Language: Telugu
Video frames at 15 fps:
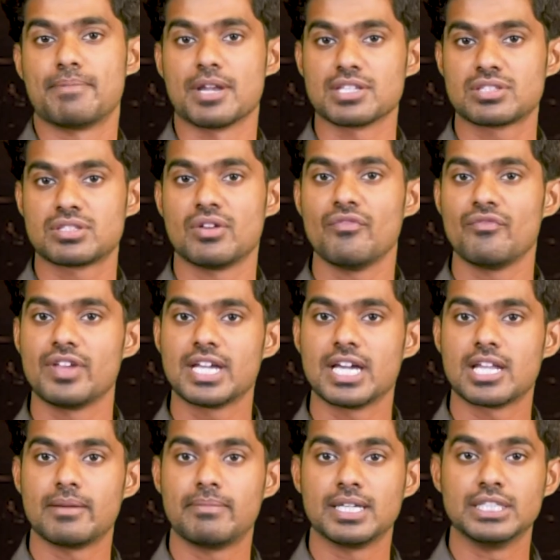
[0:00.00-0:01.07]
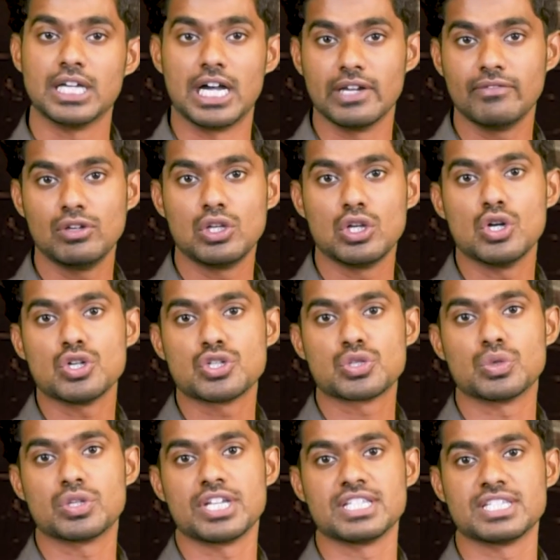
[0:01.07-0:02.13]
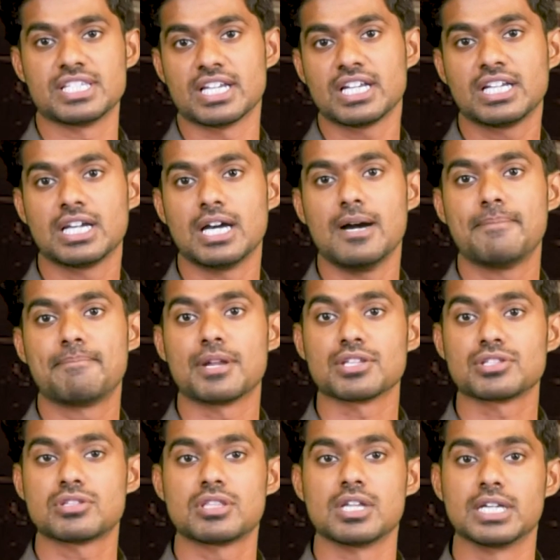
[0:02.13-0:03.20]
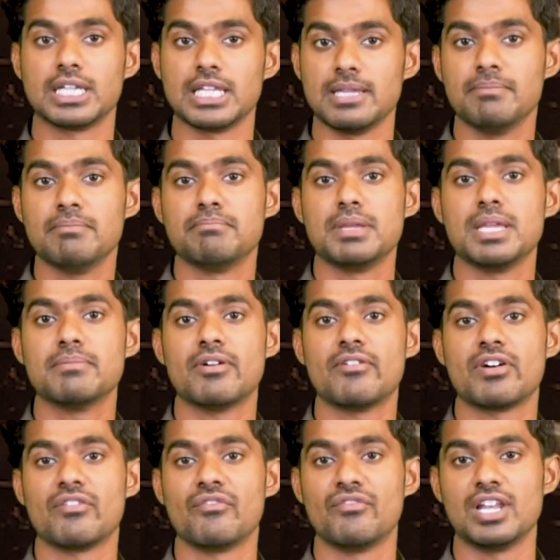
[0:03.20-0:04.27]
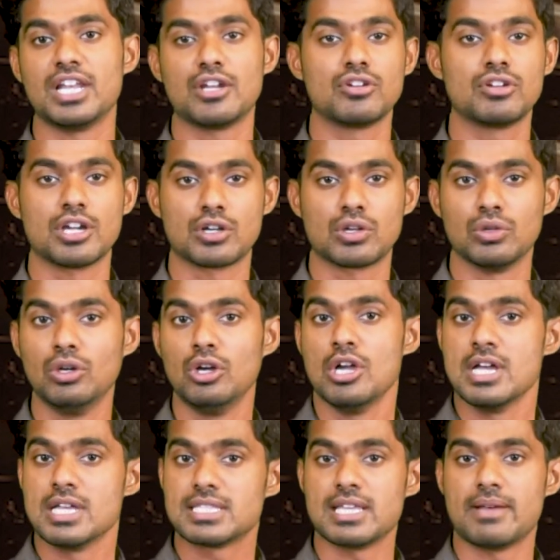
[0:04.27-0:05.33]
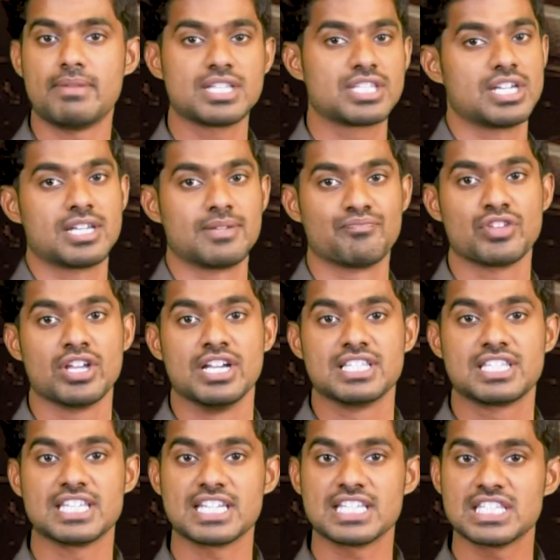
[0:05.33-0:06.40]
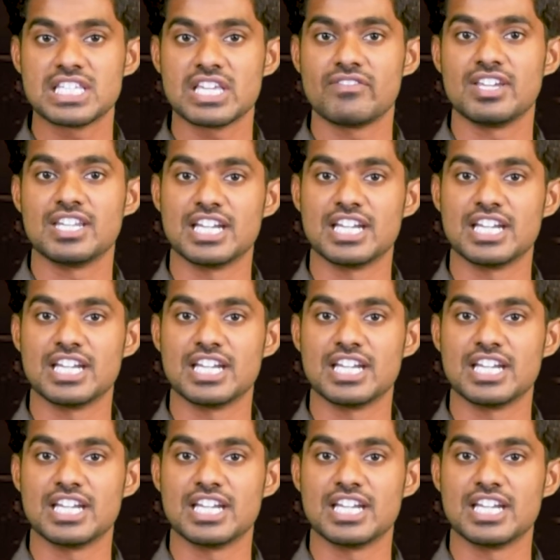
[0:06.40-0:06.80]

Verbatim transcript: ప్రస్తుతం వికారాబాద్ అడవుల్లో షూటింగ్ జరగగా ప్రస్తుత టీం భీమవరం వెళ్లనున్నట్లు సమాచారం చిరంజీవి